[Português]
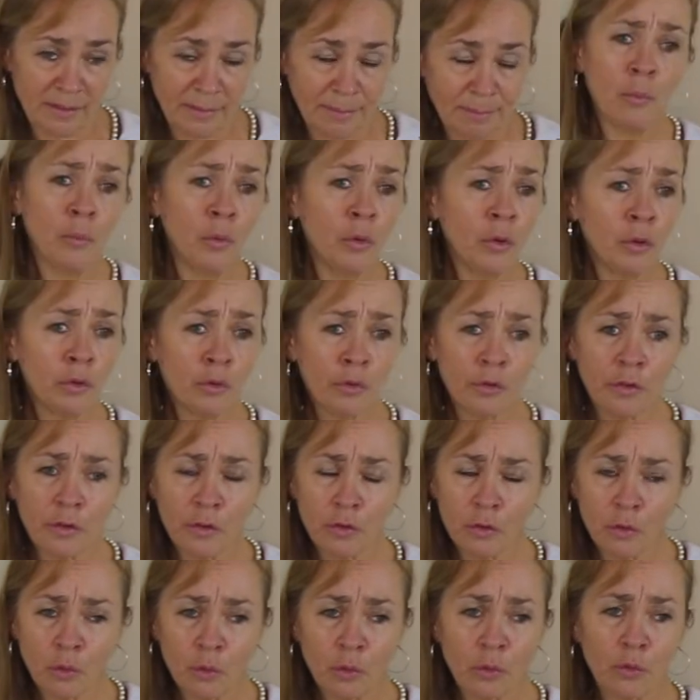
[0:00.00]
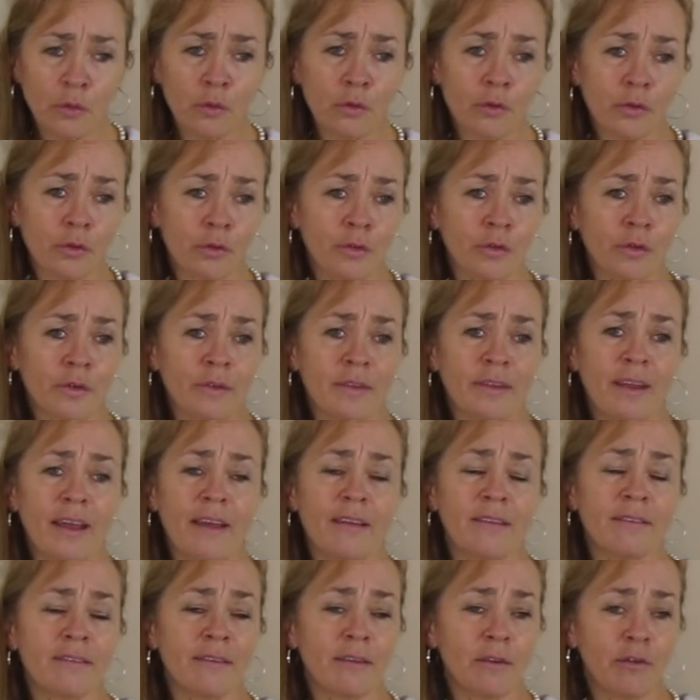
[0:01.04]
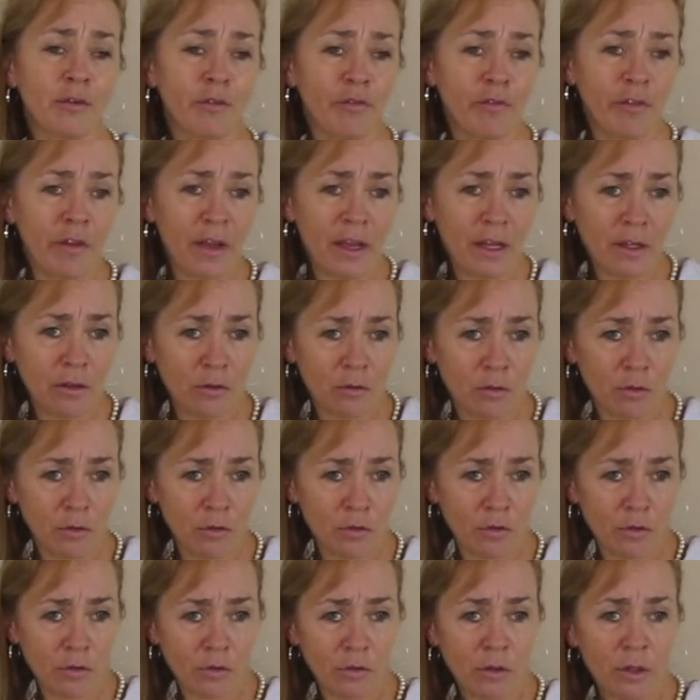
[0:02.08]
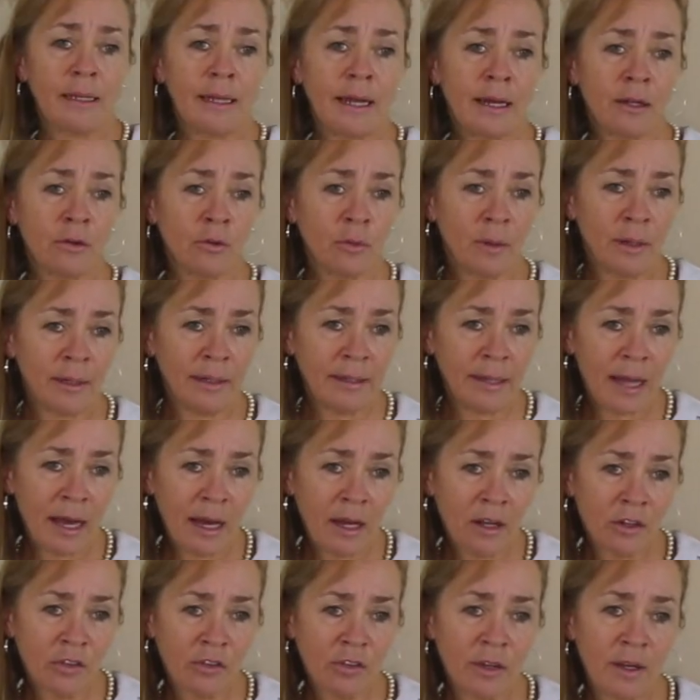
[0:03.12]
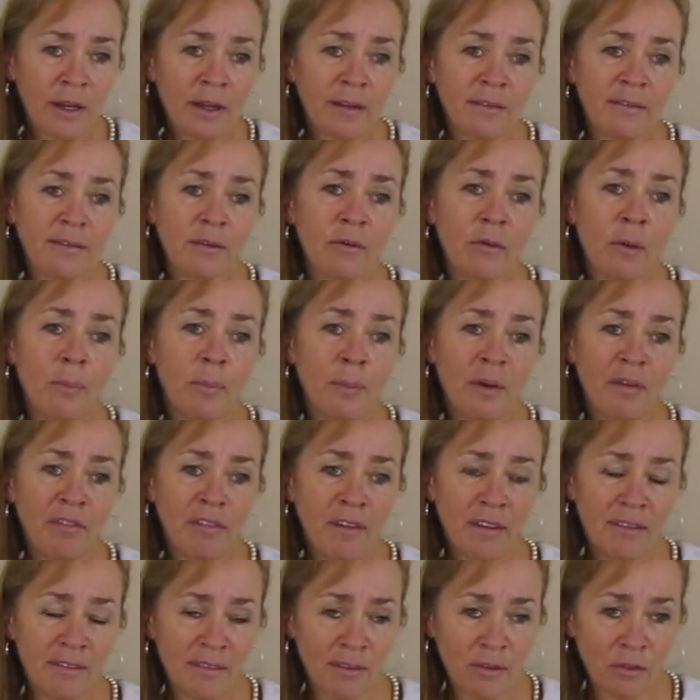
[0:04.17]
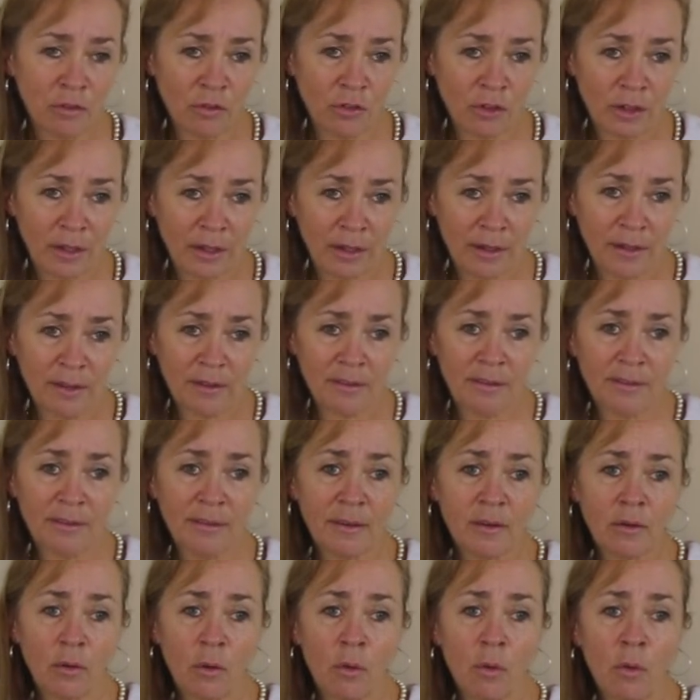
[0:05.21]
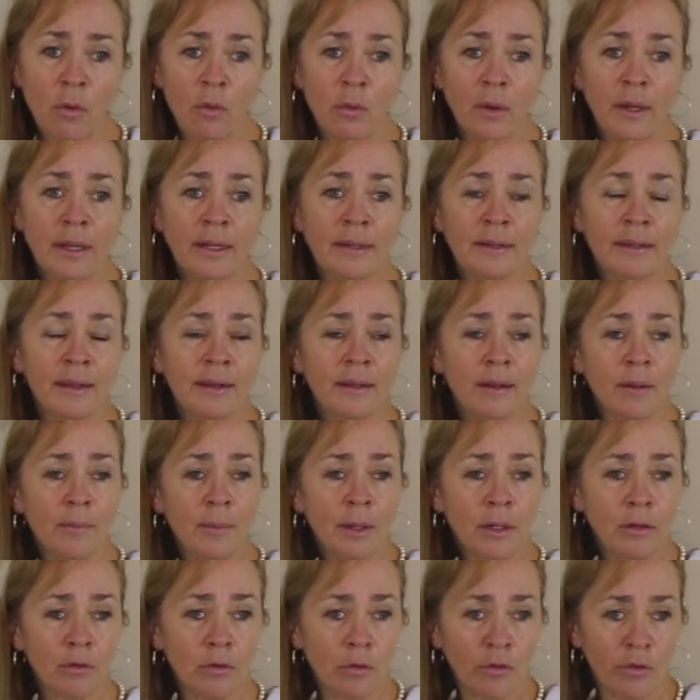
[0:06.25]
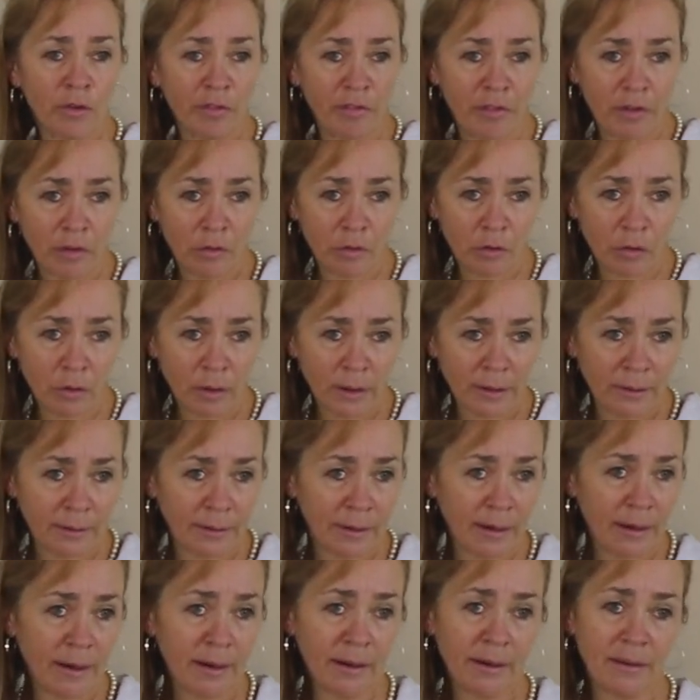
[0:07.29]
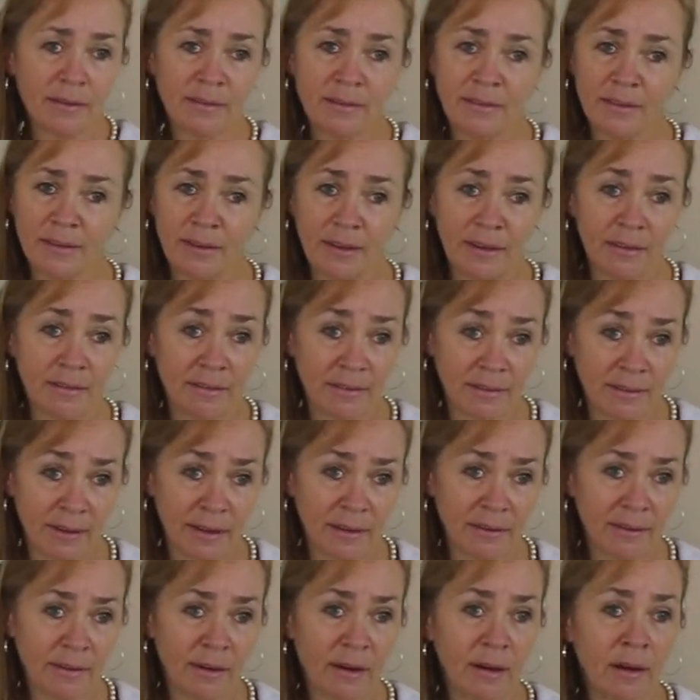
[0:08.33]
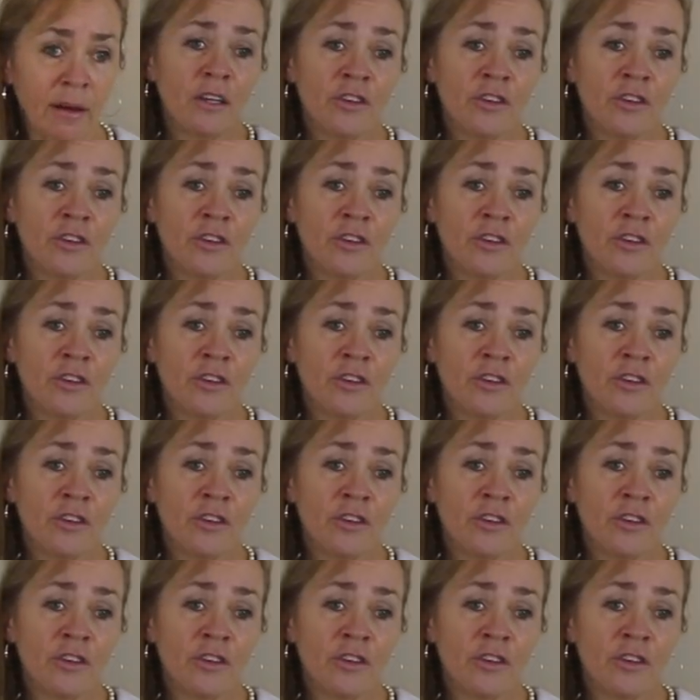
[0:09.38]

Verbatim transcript: Muitos estudos têm sido feitos na atualidade em relação à prevenção de câncer ou retardamento dos efeitos colaterais e etc.